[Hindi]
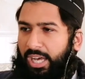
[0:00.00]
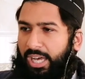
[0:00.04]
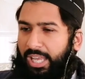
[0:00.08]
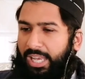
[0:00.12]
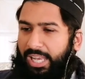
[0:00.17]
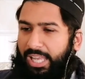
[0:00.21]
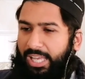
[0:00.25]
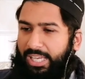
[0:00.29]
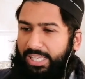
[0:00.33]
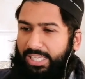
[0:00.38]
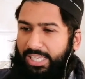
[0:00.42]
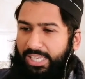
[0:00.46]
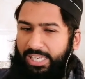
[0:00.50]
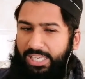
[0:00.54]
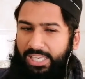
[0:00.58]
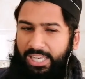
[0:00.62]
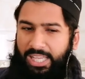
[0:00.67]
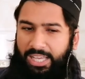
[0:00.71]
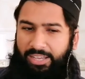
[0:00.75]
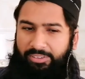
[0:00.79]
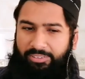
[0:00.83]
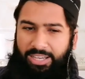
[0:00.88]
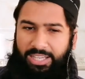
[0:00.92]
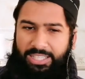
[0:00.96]
अल्लाह के
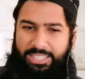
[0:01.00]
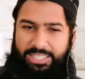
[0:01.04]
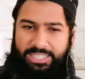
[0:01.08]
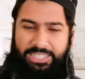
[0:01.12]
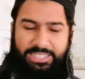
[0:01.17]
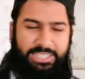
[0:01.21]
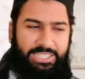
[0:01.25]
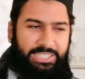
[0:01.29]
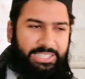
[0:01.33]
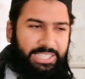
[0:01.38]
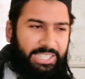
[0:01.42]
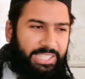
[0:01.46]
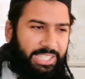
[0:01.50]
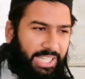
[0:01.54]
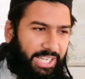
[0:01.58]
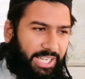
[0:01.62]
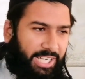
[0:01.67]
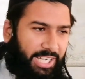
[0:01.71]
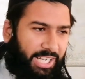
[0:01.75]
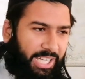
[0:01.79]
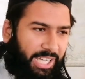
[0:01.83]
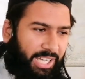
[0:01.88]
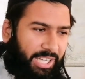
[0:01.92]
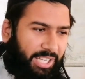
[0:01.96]
अलावा किसी से
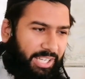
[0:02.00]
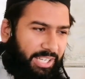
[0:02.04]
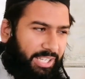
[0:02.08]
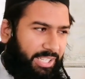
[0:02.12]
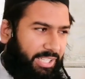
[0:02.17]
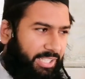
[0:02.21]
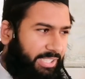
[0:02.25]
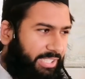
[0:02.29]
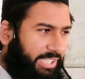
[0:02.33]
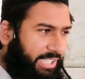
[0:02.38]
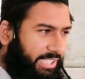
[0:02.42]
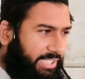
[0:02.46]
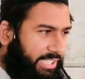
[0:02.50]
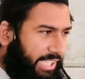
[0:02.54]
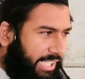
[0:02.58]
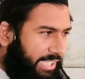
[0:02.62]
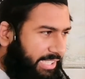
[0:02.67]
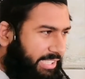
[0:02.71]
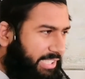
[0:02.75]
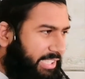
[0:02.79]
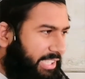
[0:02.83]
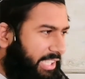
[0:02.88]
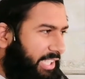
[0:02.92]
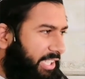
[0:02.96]
डरना ये
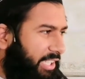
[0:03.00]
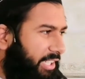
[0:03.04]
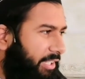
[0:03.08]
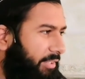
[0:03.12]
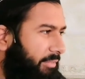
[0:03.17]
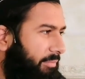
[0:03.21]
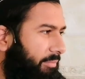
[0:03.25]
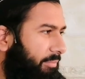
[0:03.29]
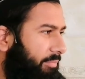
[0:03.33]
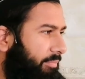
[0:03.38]
जायज़ ही नहीं है